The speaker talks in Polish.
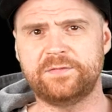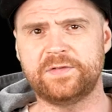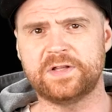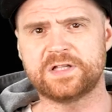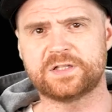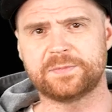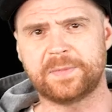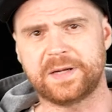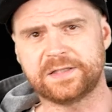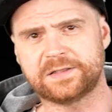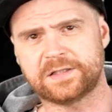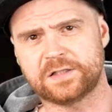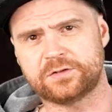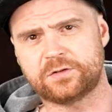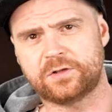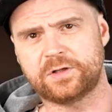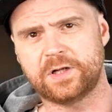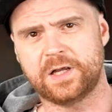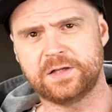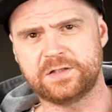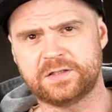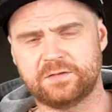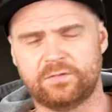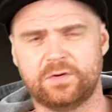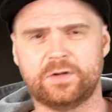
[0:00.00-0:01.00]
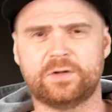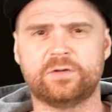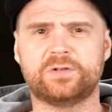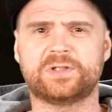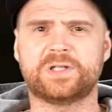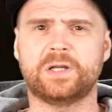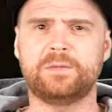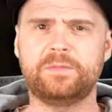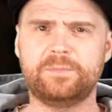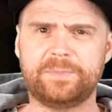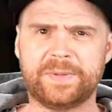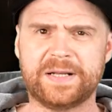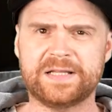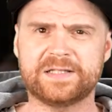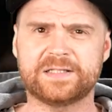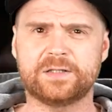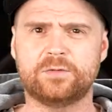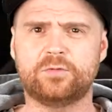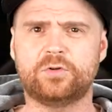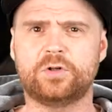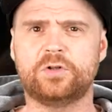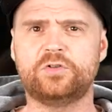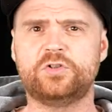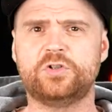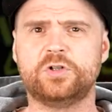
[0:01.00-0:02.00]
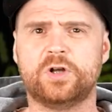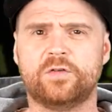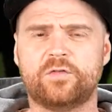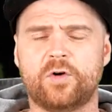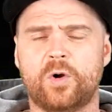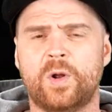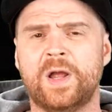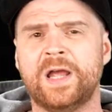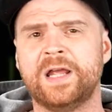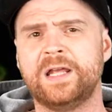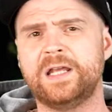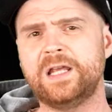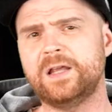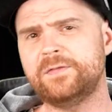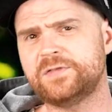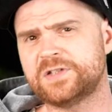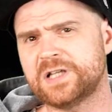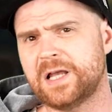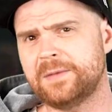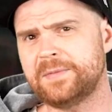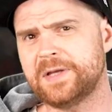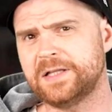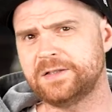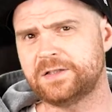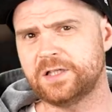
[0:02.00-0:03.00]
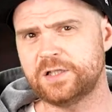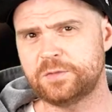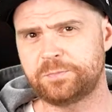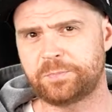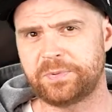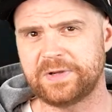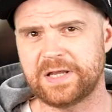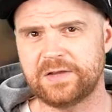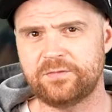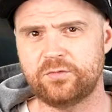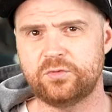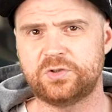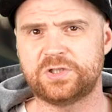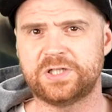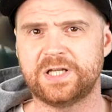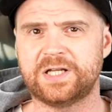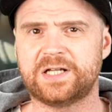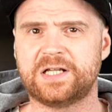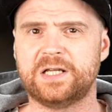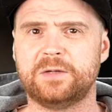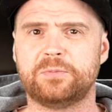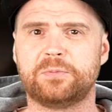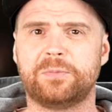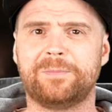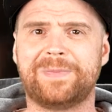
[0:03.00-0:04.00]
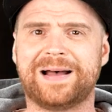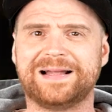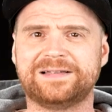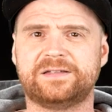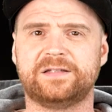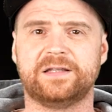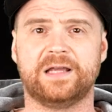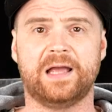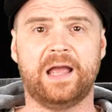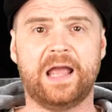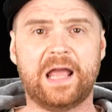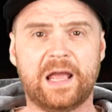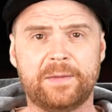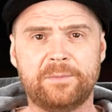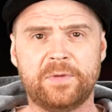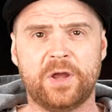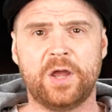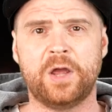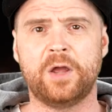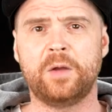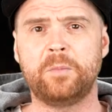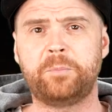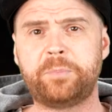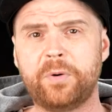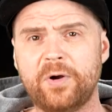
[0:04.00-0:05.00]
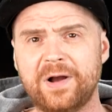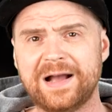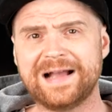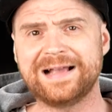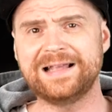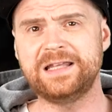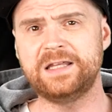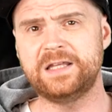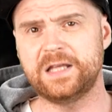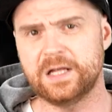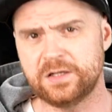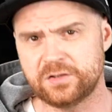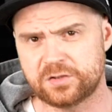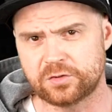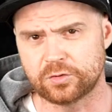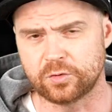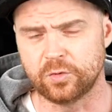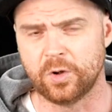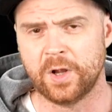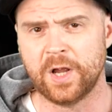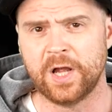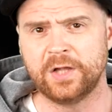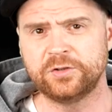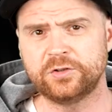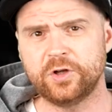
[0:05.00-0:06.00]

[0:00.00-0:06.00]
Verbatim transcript: więc Mata zorganizował jakąś tam imprezę urodzinową i w zamian też pojawił się klip Maty M po angielsku.